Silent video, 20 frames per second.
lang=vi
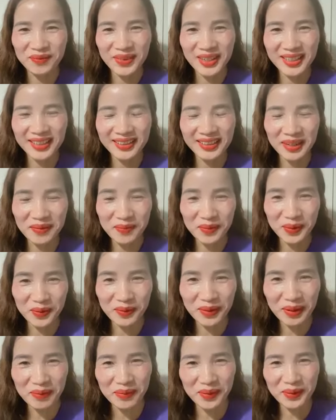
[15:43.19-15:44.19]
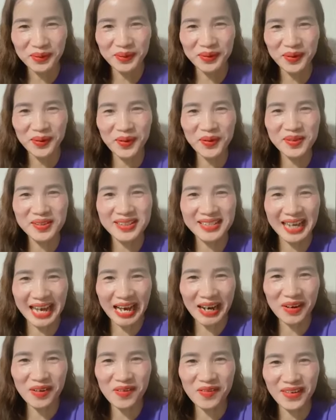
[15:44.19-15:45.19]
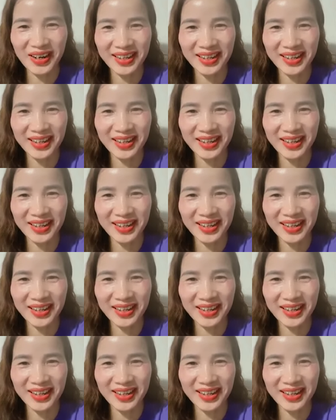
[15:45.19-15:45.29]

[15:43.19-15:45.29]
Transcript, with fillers: Minh Tâm cũng là một cô giáo